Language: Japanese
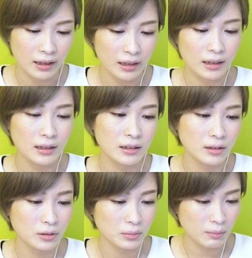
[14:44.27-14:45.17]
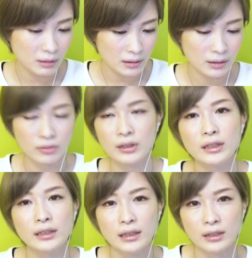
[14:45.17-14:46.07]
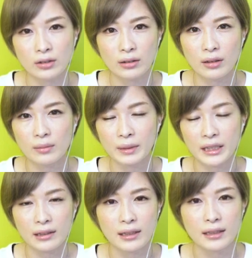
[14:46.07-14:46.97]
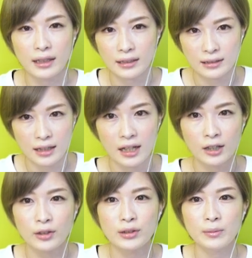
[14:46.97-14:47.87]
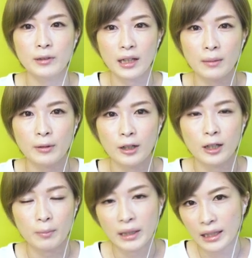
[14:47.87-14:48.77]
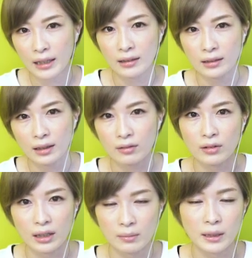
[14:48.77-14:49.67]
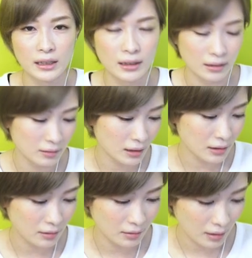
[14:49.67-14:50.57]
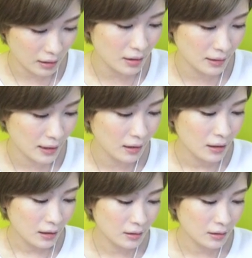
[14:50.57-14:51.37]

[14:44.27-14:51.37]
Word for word: やっていきたいと思いますが、基本的にその、期間内ですね、YouTube ライブまで結構頑張ってやってくださる方ですね。